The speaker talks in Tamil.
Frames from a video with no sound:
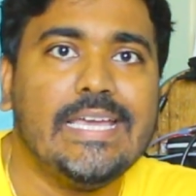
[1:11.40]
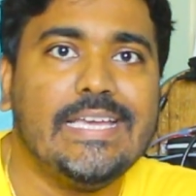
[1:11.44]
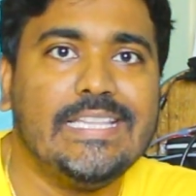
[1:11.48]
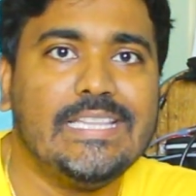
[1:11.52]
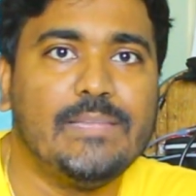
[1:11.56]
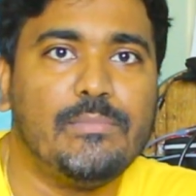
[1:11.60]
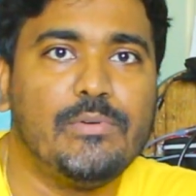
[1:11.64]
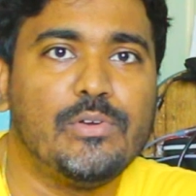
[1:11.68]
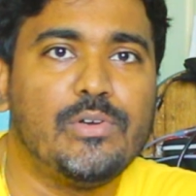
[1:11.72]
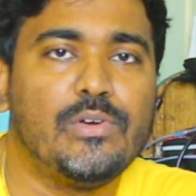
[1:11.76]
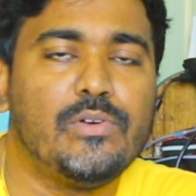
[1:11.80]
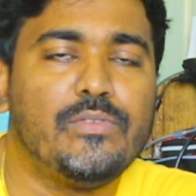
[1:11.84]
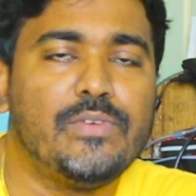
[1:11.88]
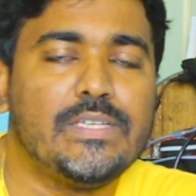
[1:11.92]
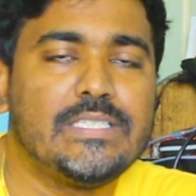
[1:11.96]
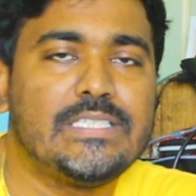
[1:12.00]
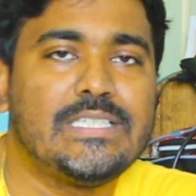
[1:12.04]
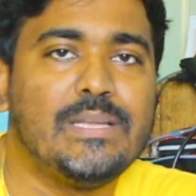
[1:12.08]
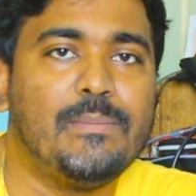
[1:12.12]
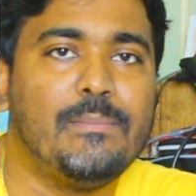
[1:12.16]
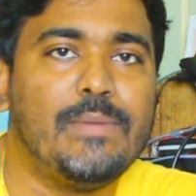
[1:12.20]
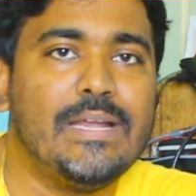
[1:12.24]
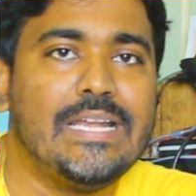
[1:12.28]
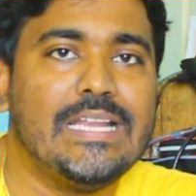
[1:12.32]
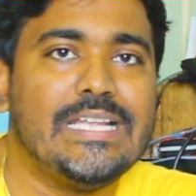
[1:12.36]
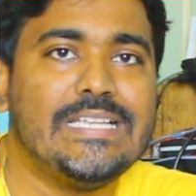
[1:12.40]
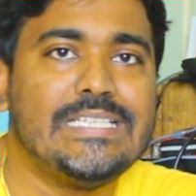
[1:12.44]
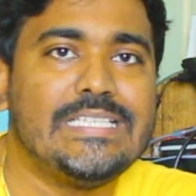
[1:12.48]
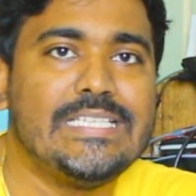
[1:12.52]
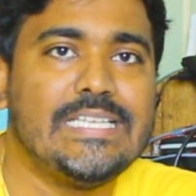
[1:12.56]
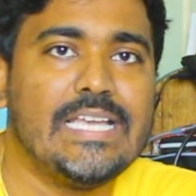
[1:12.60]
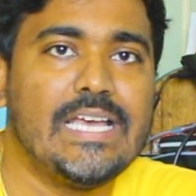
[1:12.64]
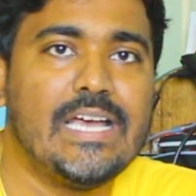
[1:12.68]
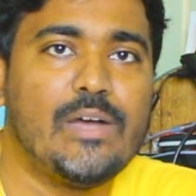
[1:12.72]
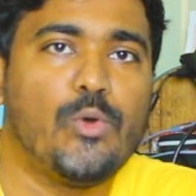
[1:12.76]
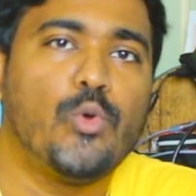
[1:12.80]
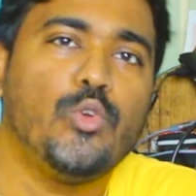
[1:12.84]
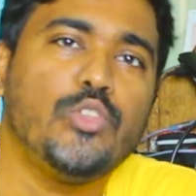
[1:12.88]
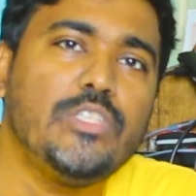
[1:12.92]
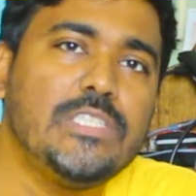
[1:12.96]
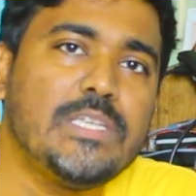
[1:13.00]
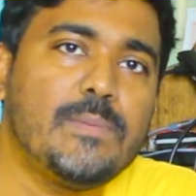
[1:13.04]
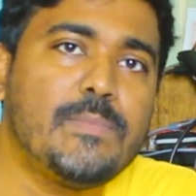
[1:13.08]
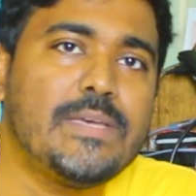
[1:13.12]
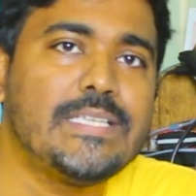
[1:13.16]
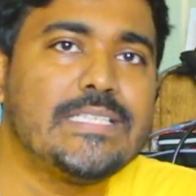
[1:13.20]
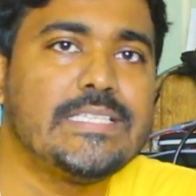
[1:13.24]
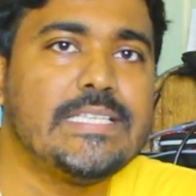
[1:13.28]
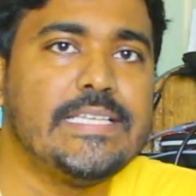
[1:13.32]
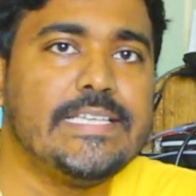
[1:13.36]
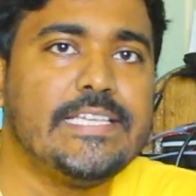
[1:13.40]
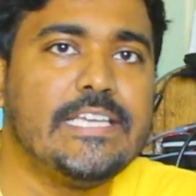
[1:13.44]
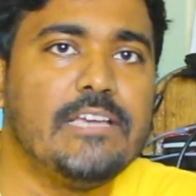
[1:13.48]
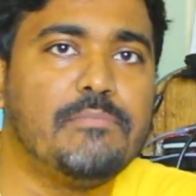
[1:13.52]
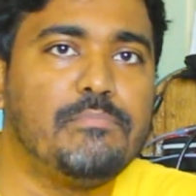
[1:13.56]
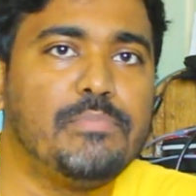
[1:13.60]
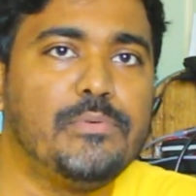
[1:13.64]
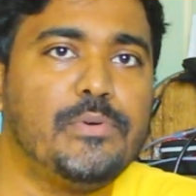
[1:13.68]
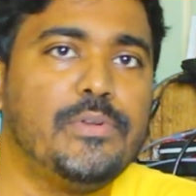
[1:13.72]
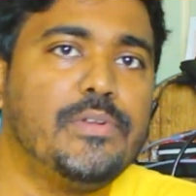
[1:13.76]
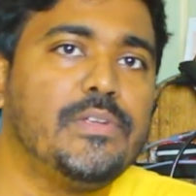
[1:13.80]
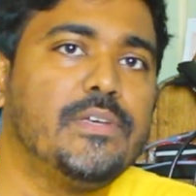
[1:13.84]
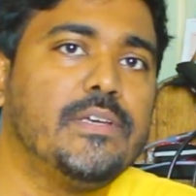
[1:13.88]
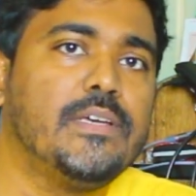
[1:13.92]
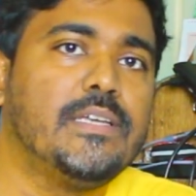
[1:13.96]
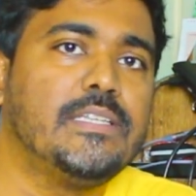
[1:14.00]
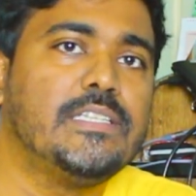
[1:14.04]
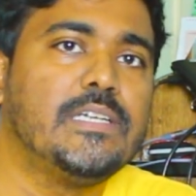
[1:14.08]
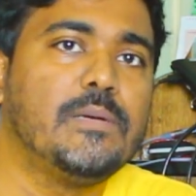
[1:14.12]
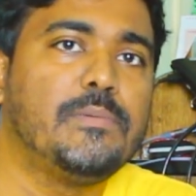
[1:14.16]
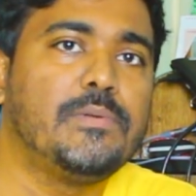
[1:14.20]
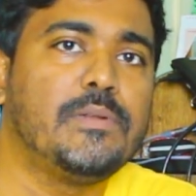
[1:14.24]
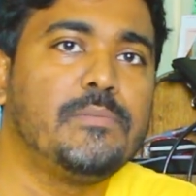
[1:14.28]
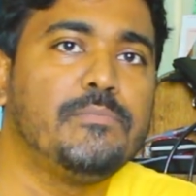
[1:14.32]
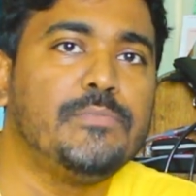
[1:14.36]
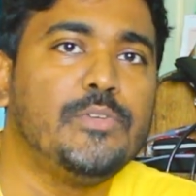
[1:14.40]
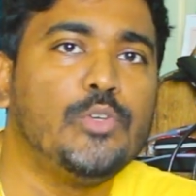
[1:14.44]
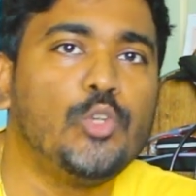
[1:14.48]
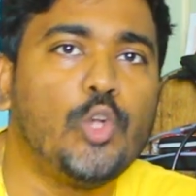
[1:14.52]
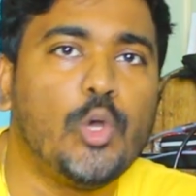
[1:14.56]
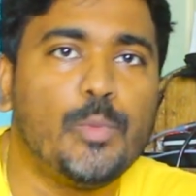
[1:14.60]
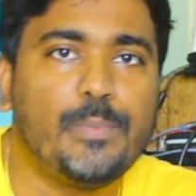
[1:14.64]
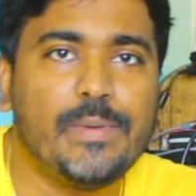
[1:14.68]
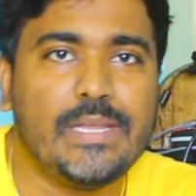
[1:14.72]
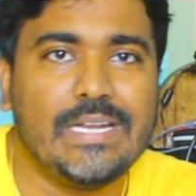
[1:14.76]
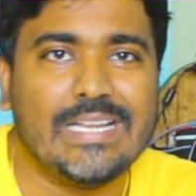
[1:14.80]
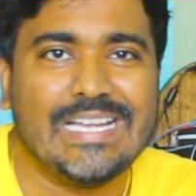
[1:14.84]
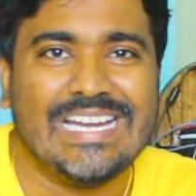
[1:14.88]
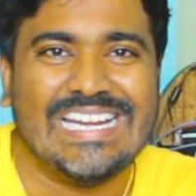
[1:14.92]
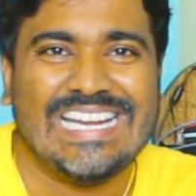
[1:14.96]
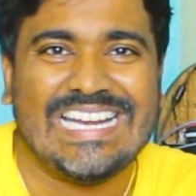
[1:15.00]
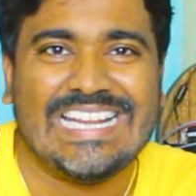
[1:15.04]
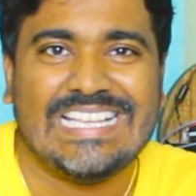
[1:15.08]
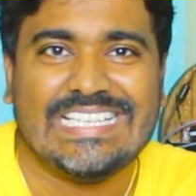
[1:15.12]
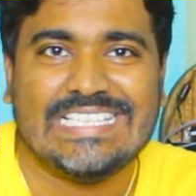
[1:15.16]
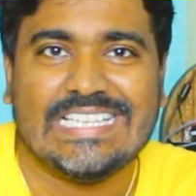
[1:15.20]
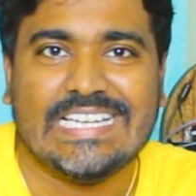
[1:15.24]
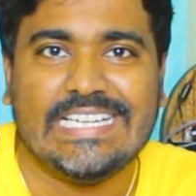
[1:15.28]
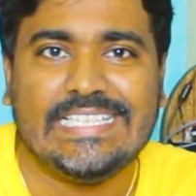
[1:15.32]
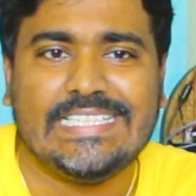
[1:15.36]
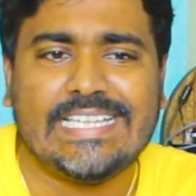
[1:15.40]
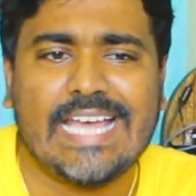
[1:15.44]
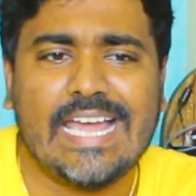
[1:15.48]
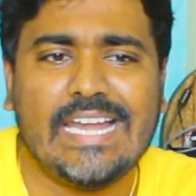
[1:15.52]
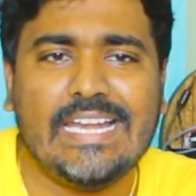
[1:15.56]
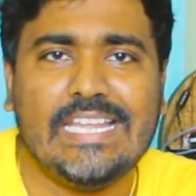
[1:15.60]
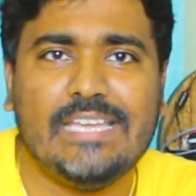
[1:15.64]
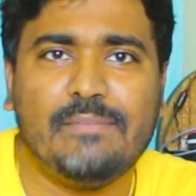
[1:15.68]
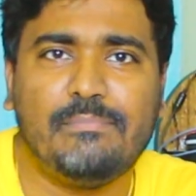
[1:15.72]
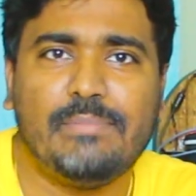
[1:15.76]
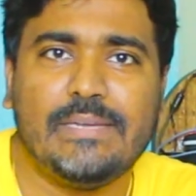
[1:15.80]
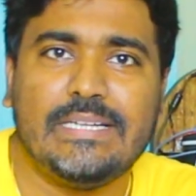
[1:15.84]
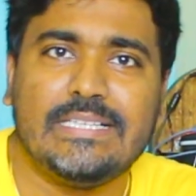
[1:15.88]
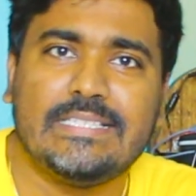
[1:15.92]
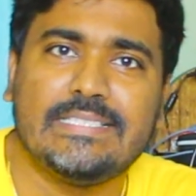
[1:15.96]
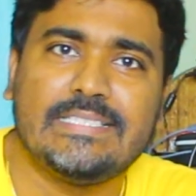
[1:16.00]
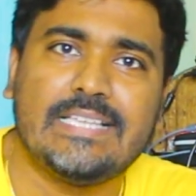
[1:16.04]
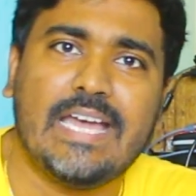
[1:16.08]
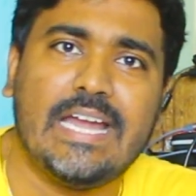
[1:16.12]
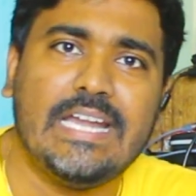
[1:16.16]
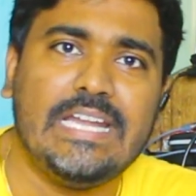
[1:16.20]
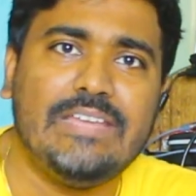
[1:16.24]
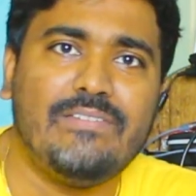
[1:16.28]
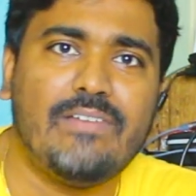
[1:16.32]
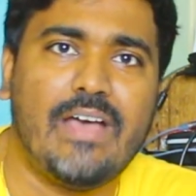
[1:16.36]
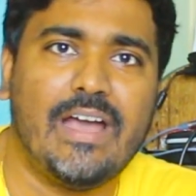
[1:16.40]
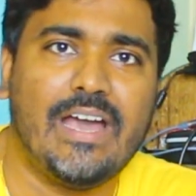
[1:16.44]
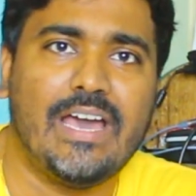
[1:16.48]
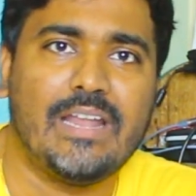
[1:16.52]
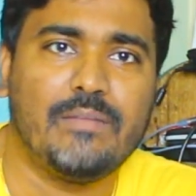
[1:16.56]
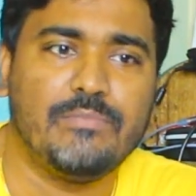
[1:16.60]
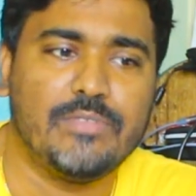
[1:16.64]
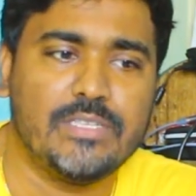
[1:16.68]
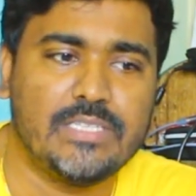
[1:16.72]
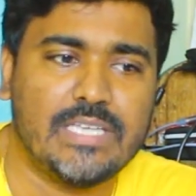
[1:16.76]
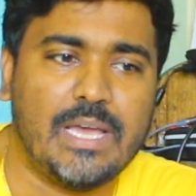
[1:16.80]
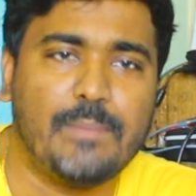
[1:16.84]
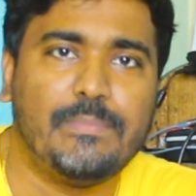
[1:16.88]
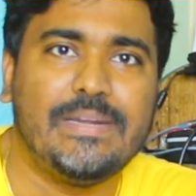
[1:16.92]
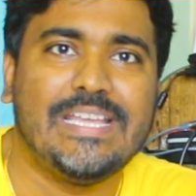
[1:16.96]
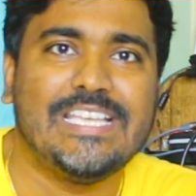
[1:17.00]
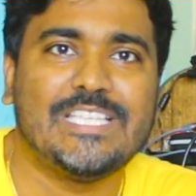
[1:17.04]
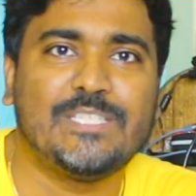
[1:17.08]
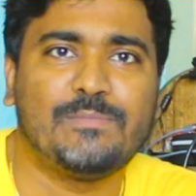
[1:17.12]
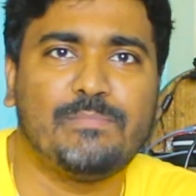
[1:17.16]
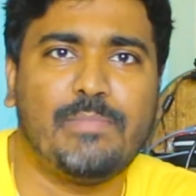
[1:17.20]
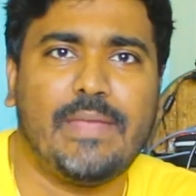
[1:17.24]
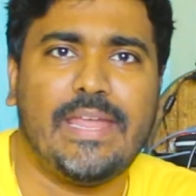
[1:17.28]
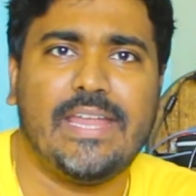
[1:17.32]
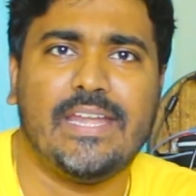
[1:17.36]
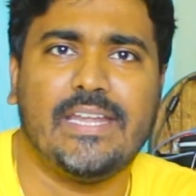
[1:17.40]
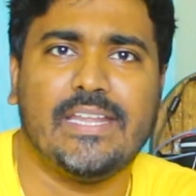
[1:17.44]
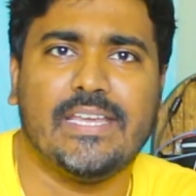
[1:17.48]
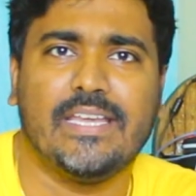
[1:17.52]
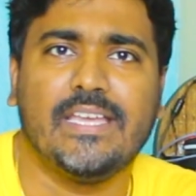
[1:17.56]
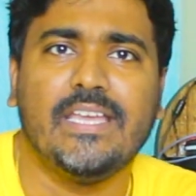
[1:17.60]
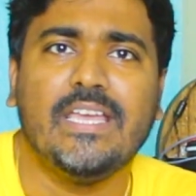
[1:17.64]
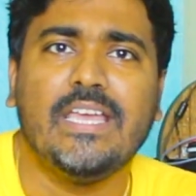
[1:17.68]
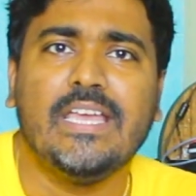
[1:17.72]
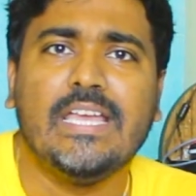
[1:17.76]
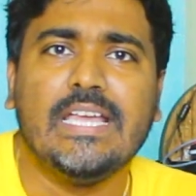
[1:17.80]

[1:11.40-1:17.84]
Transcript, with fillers: இந்த பக்கம் ஃபஸ்ட்டு மலேசியா கொஞ்சமாக சிங்கப்பூர் அதுக்கப்புறம் யூரோப்பியன் கண்ட்ரீஸ் இட்டாலி பெருசாக அடிவாக ஆரம்பிச்சிச்சு அப்படியே ஸ்பெயின்